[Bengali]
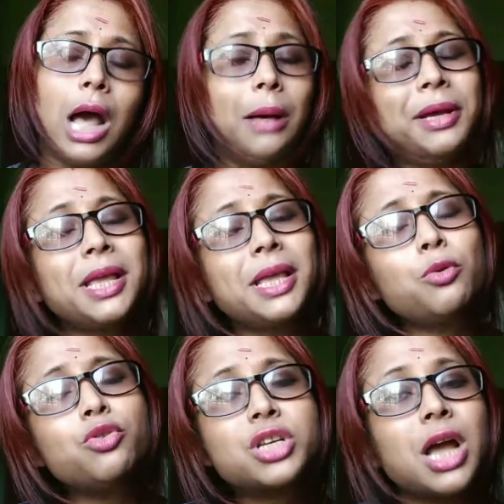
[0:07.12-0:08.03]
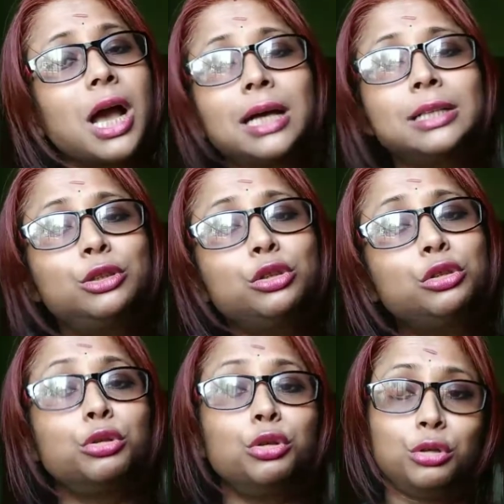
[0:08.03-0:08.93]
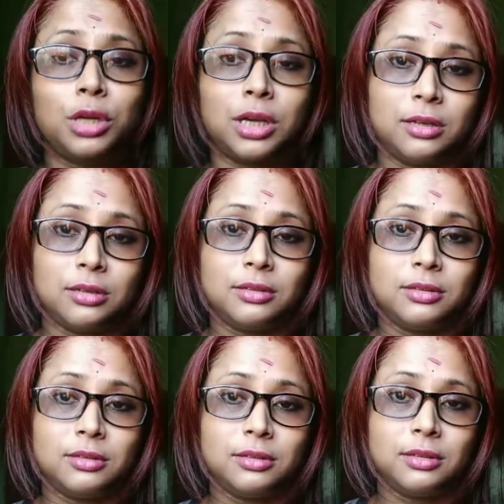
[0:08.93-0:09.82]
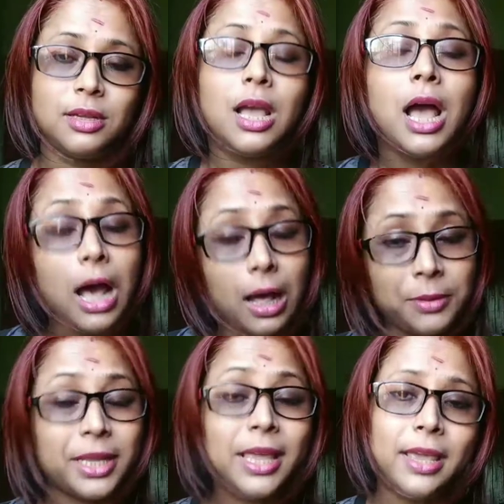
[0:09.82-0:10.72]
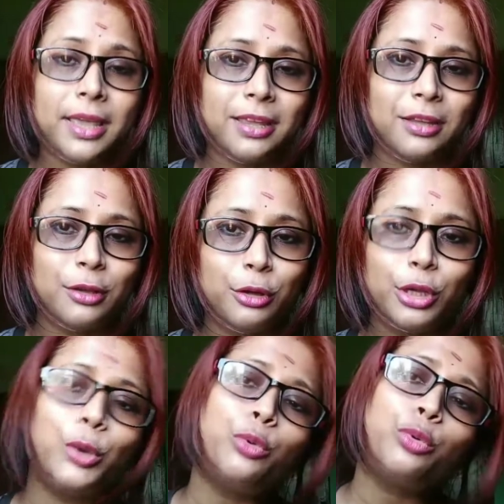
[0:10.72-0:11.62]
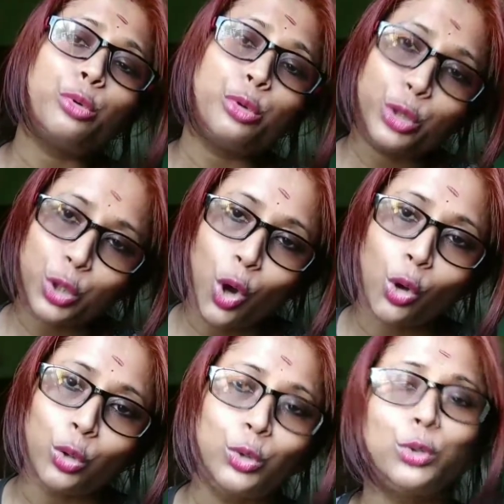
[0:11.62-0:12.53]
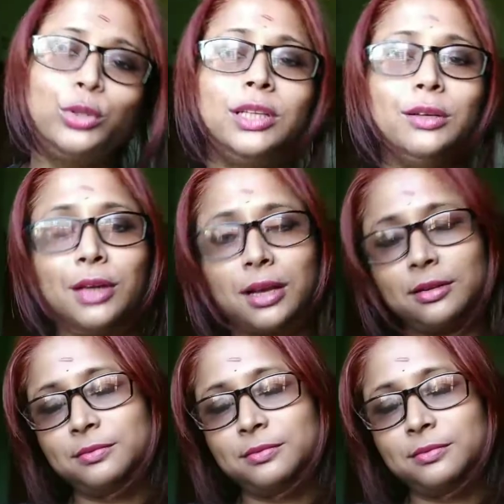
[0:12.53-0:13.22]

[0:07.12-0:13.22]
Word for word: আমাকে কেউ সাহায্য করল না আমাকে কেউ সঙ্গ দিল না